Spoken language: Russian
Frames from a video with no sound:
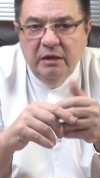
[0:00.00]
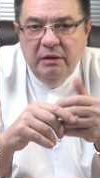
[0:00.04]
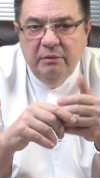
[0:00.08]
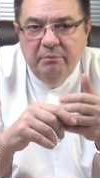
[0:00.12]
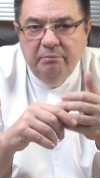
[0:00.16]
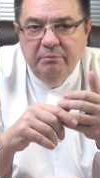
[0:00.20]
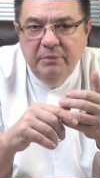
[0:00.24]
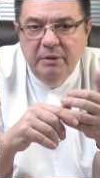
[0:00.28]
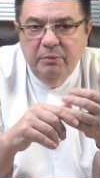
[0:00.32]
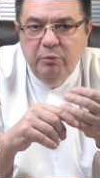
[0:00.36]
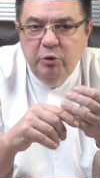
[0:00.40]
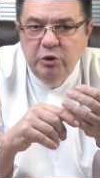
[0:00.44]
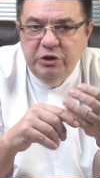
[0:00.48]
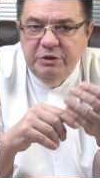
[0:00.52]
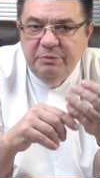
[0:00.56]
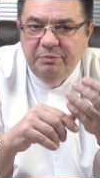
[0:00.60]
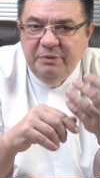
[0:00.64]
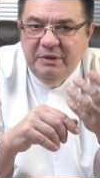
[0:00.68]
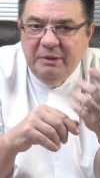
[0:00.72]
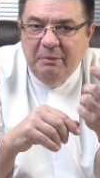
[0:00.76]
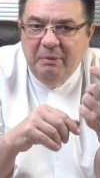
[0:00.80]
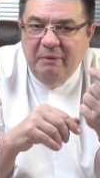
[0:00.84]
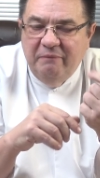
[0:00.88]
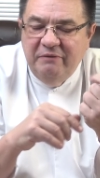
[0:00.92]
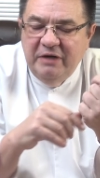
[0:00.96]
мы будем
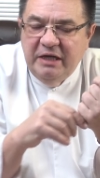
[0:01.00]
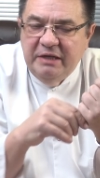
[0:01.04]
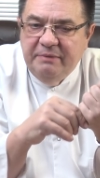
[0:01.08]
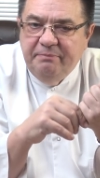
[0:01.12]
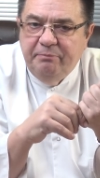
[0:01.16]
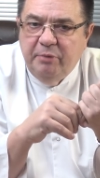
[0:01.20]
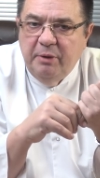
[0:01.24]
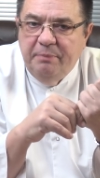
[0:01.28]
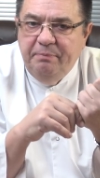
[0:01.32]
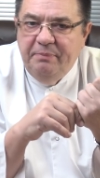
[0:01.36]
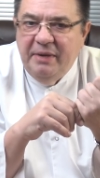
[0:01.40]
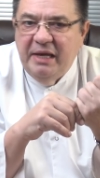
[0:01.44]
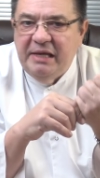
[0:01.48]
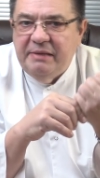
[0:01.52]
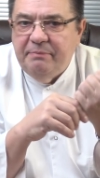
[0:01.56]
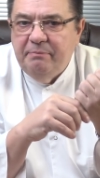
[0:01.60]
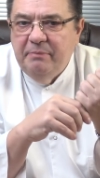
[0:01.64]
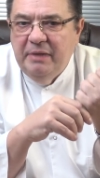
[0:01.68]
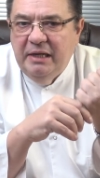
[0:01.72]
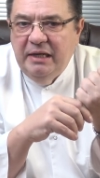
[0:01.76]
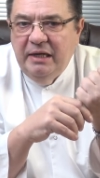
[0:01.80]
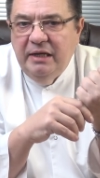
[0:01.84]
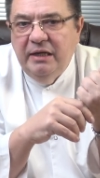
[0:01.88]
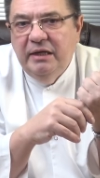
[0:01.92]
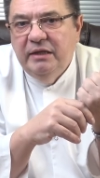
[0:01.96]
добавлять по 5
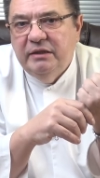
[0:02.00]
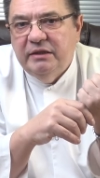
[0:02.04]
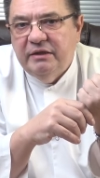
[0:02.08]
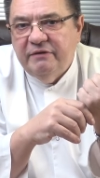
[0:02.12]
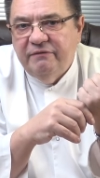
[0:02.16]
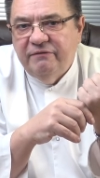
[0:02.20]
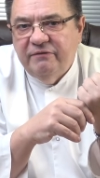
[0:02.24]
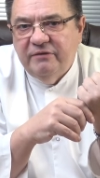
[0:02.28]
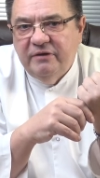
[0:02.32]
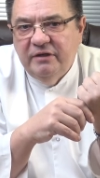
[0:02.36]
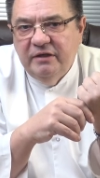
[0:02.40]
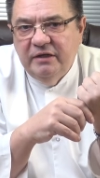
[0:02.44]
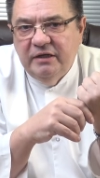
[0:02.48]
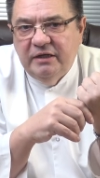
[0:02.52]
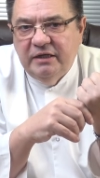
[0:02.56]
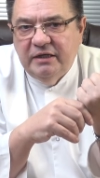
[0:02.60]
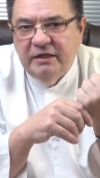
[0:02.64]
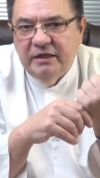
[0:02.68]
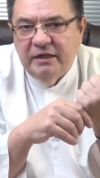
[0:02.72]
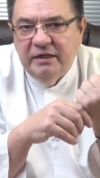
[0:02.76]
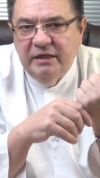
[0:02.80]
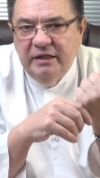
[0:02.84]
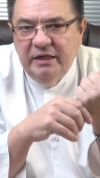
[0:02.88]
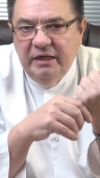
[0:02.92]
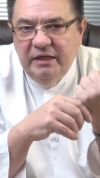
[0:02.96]
мл
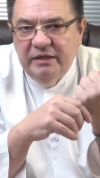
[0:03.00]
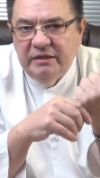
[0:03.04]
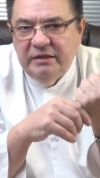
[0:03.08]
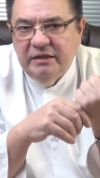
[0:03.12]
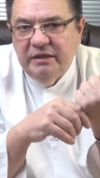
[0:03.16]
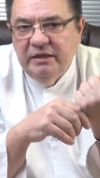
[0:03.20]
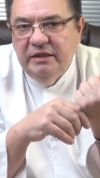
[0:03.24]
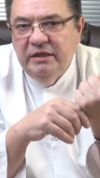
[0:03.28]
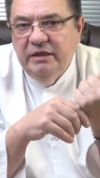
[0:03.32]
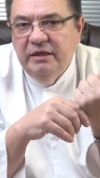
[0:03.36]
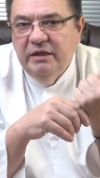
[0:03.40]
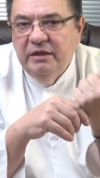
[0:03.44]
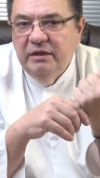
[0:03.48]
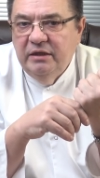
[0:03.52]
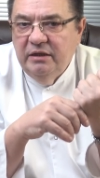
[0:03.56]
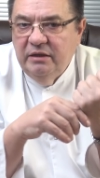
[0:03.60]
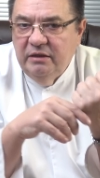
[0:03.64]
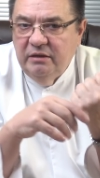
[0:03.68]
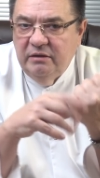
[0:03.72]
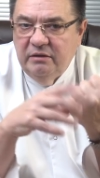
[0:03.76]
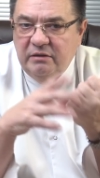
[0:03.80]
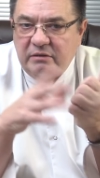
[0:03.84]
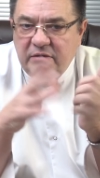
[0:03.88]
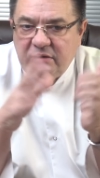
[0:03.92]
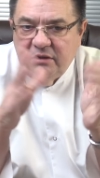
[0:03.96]
к, этой,
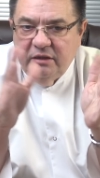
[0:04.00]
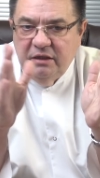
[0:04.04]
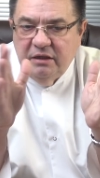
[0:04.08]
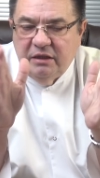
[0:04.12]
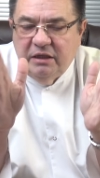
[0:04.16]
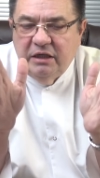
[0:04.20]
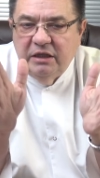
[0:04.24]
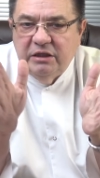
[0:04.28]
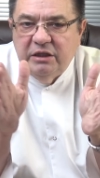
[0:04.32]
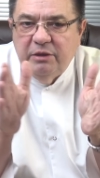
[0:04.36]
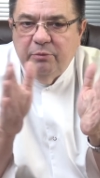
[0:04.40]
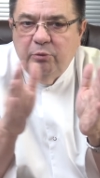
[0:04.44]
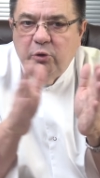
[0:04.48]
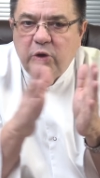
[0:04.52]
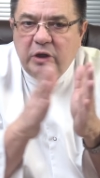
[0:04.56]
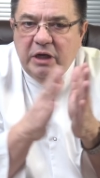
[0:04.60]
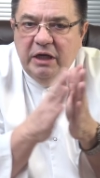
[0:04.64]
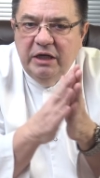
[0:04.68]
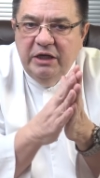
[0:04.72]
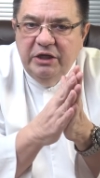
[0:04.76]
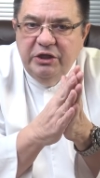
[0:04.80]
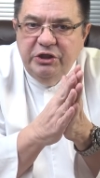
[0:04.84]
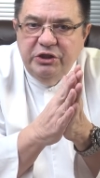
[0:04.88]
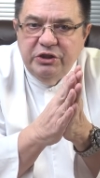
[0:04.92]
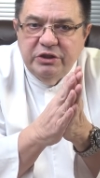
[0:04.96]
к этому
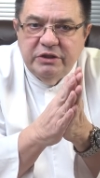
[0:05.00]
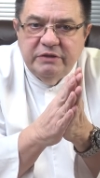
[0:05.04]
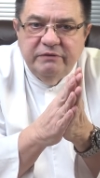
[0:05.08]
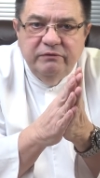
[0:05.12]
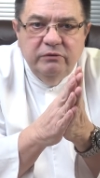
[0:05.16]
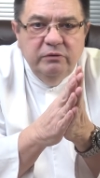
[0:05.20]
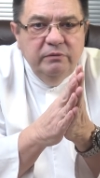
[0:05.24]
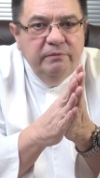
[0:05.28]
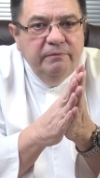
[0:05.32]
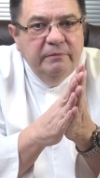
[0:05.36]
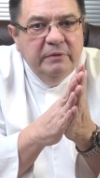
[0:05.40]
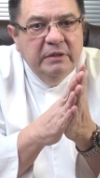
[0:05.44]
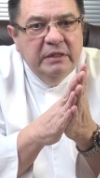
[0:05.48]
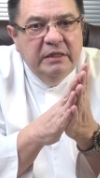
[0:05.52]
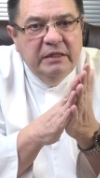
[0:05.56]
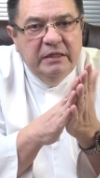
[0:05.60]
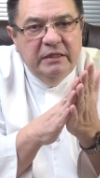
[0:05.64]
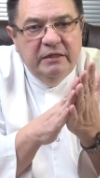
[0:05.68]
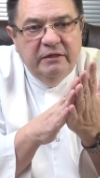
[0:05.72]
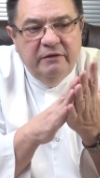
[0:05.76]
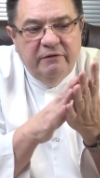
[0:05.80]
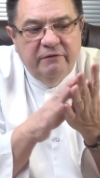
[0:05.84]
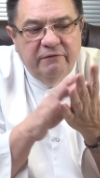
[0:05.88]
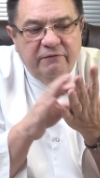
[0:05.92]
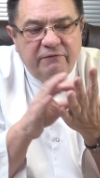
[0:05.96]
количеству
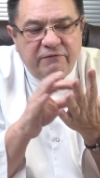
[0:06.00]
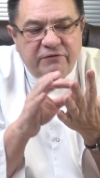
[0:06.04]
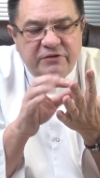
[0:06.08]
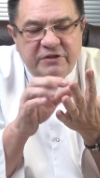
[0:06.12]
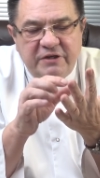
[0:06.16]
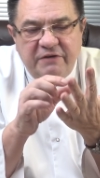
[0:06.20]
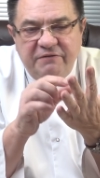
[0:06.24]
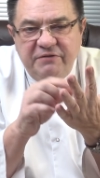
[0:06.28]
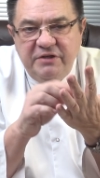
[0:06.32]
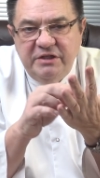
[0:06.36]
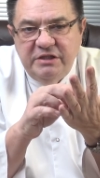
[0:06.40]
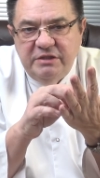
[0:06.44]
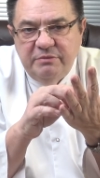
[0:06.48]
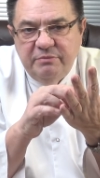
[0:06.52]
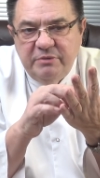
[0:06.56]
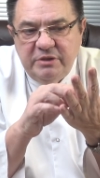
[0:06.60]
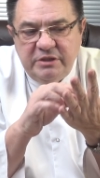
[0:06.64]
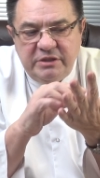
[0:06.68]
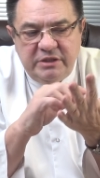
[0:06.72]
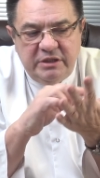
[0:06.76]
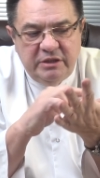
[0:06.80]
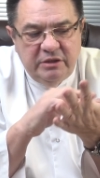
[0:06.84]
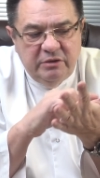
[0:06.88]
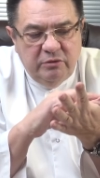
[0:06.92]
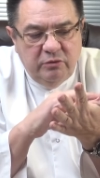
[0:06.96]
в
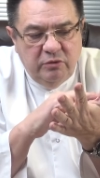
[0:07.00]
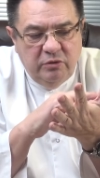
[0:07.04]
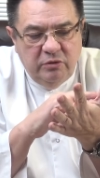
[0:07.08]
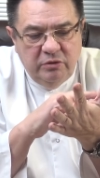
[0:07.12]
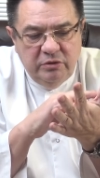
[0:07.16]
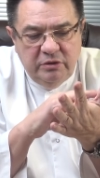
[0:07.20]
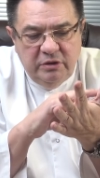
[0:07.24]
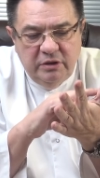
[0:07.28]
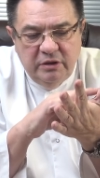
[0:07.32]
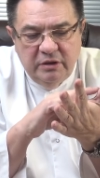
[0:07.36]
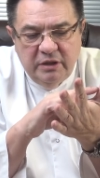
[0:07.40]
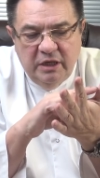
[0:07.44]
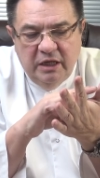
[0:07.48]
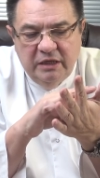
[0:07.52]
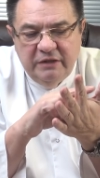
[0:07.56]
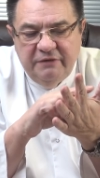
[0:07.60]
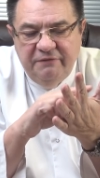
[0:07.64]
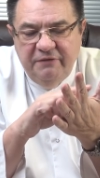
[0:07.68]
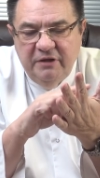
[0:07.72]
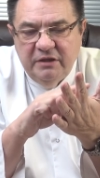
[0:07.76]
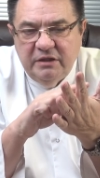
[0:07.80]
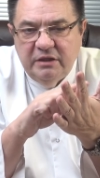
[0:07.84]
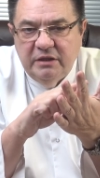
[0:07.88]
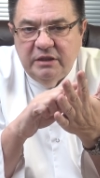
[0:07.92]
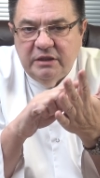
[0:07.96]
зависимости от
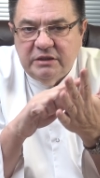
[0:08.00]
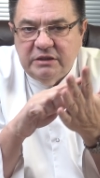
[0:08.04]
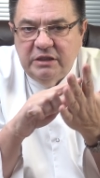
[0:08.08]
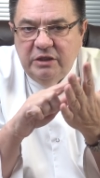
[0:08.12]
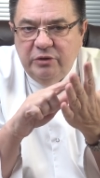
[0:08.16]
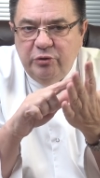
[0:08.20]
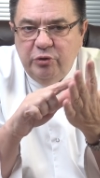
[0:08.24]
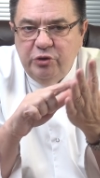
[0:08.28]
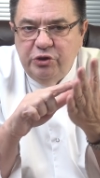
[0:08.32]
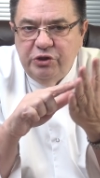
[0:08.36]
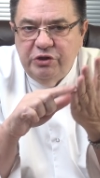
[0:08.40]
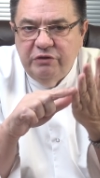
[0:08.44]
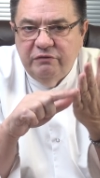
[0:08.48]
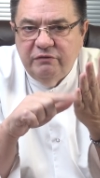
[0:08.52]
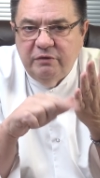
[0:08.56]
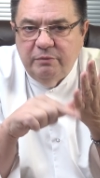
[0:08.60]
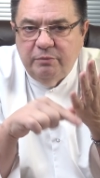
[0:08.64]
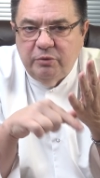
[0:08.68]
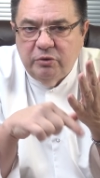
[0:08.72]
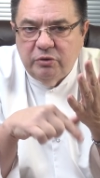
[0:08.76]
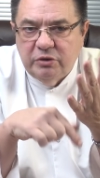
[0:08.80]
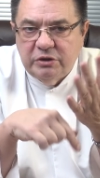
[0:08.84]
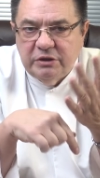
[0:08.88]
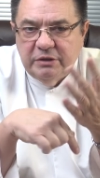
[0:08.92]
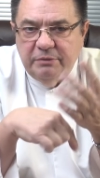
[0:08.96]
ответа на следующие
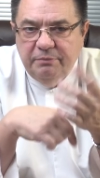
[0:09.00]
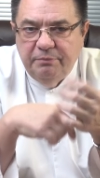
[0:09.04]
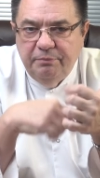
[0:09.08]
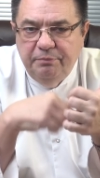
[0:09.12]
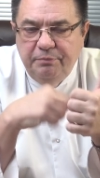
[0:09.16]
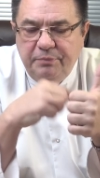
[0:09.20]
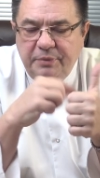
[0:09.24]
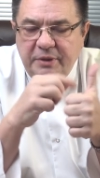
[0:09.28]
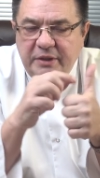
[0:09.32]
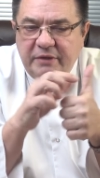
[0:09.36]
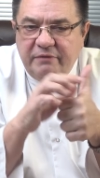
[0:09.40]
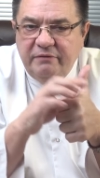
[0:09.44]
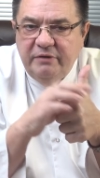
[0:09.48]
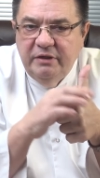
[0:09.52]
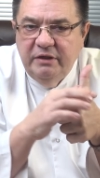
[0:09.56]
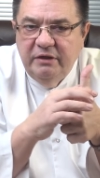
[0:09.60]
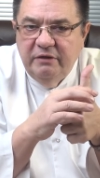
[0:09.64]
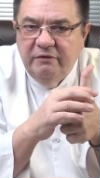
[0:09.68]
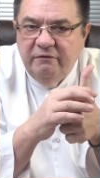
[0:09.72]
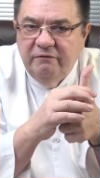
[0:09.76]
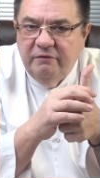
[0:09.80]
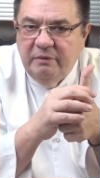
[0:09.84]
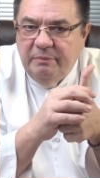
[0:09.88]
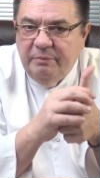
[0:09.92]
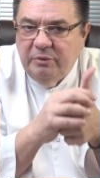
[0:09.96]
вопросы. Первый
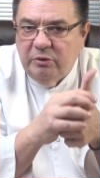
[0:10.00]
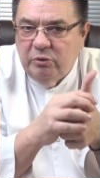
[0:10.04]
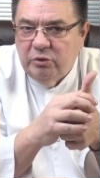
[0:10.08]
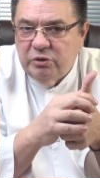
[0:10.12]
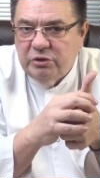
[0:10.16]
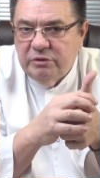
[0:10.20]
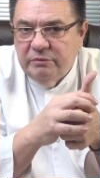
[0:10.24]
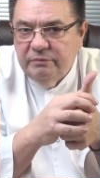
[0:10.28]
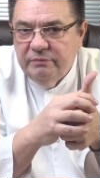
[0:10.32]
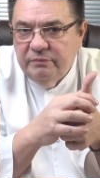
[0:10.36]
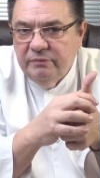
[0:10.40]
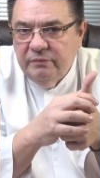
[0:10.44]
вопрос.